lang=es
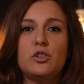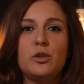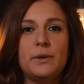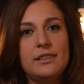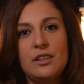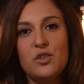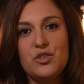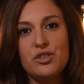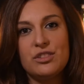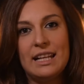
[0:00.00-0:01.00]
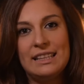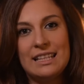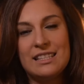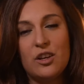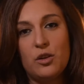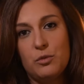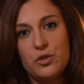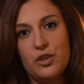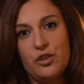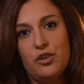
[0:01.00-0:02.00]
1998 Salta se
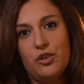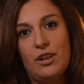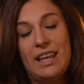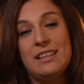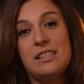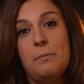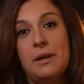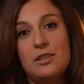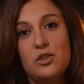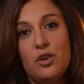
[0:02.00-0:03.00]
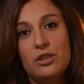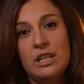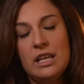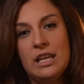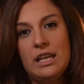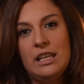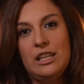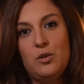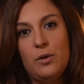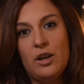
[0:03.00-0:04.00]
conmocionó con la desaparición
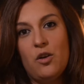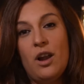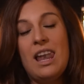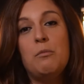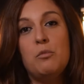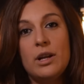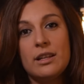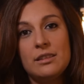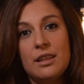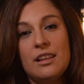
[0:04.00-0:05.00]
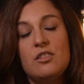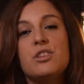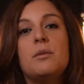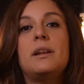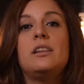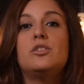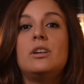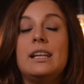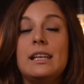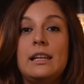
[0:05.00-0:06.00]
y luego la muerte de los
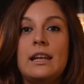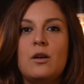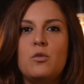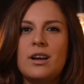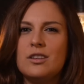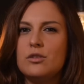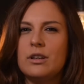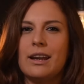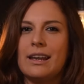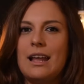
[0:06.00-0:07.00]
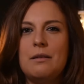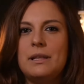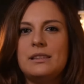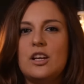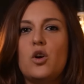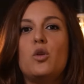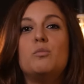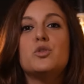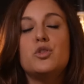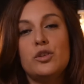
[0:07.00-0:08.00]
hermanitos Leguina, un caso que realmente
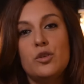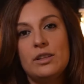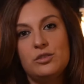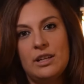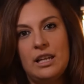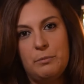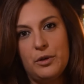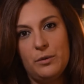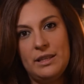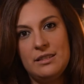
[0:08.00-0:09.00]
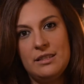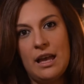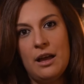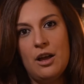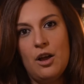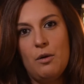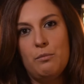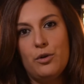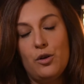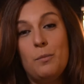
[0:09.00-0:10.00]
conmocionó a toda la provincia
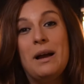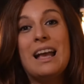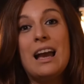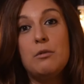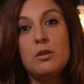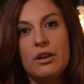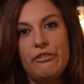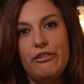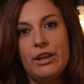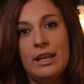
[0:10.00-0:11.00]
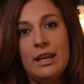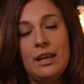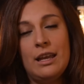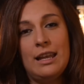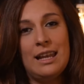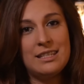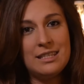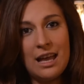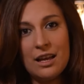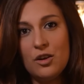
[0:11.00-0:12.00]
por lo macabro que fue el
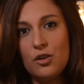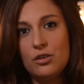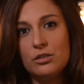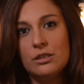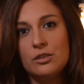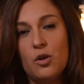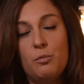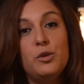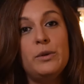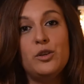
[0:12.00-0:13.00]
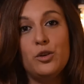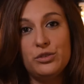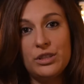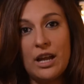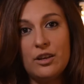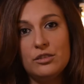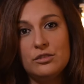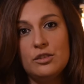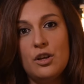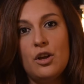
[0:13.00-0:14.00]
hallazgo, cómo lo
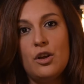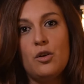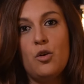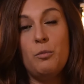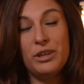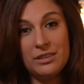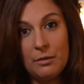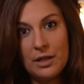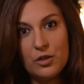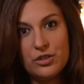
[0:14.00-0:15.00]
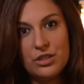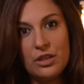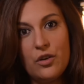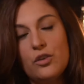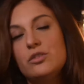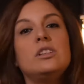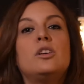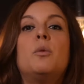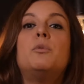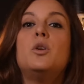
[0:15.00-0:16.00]
encontraron, cómo estaban los chicos y
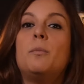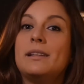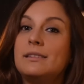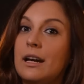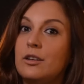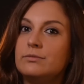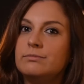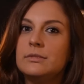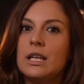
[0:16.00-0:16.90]
cómo lo mataron.